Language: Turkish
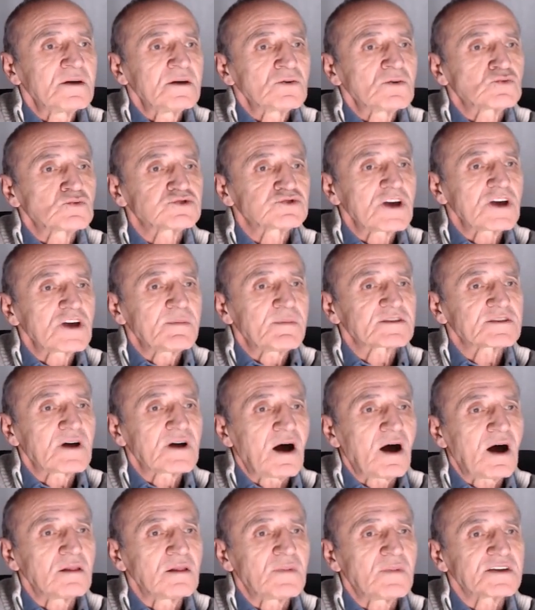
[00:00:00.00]
Kuzeybatı
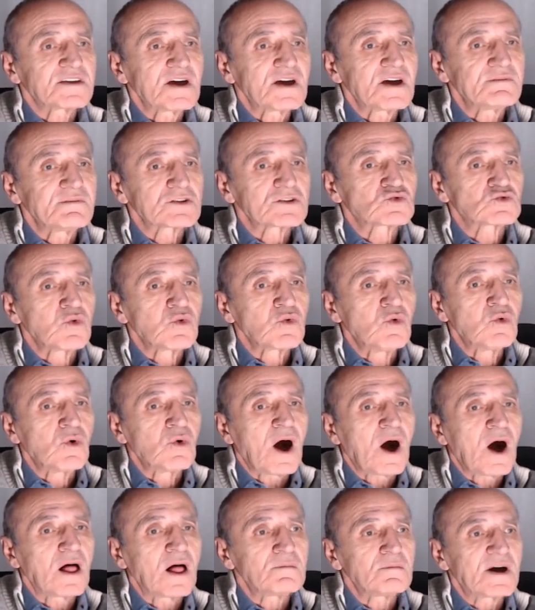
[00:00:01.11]
Almanya ve Doğu
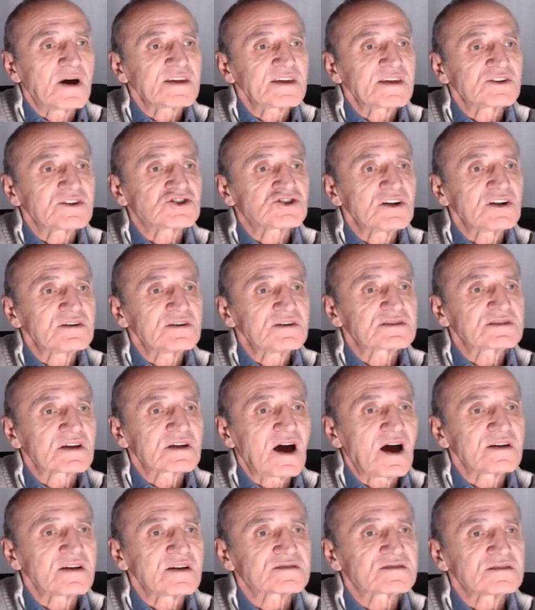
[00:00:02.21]
Almanya çelik
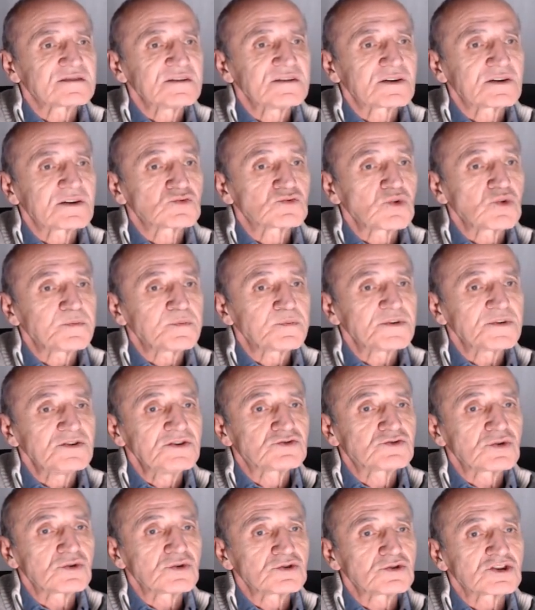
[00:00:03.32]
sanayisindeki toplu iş
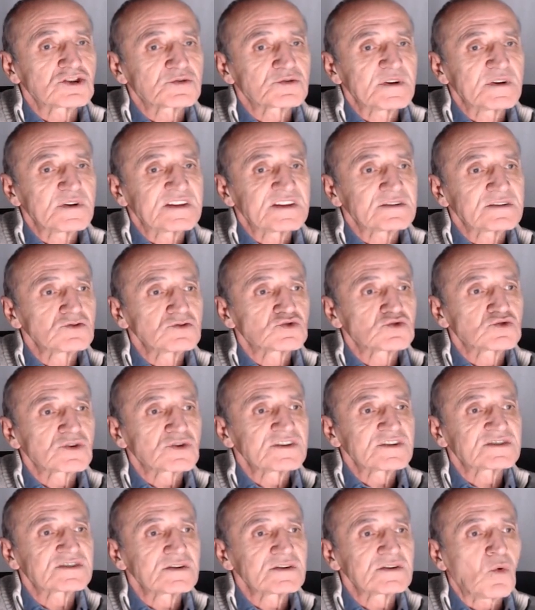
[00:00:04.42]
sözleşmelerinin
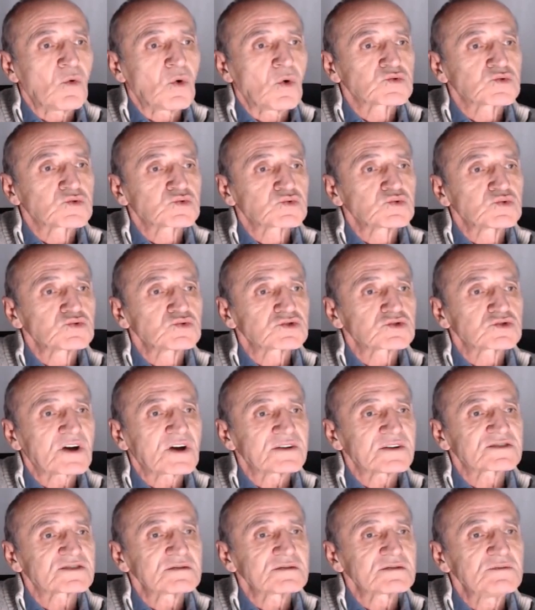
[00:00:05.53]
süresi 30
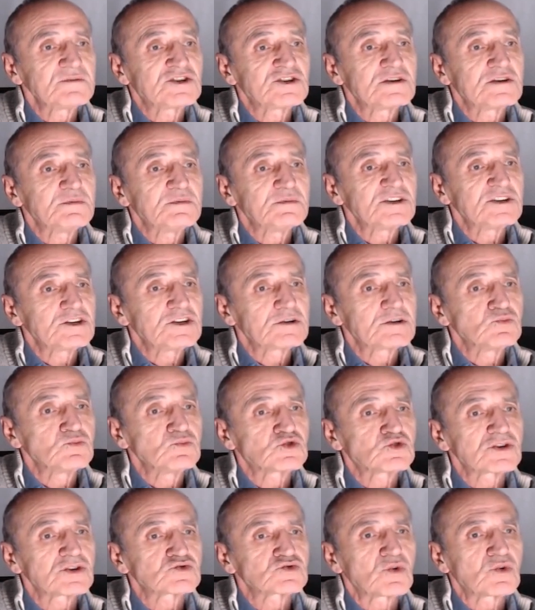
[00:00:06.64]
Kasım
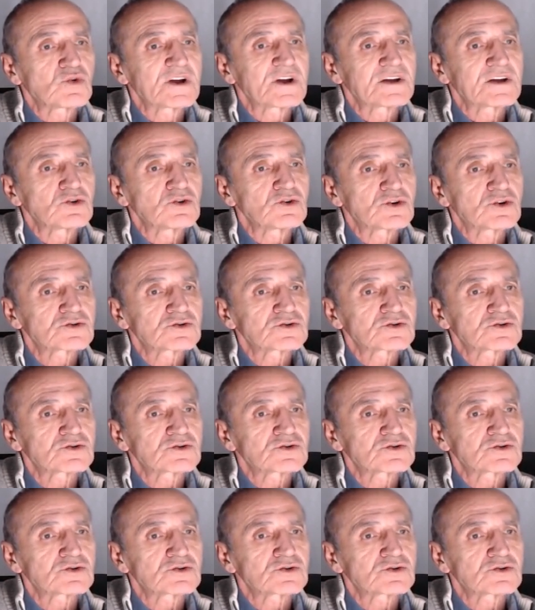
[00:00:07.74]
2023'te sona eriyor.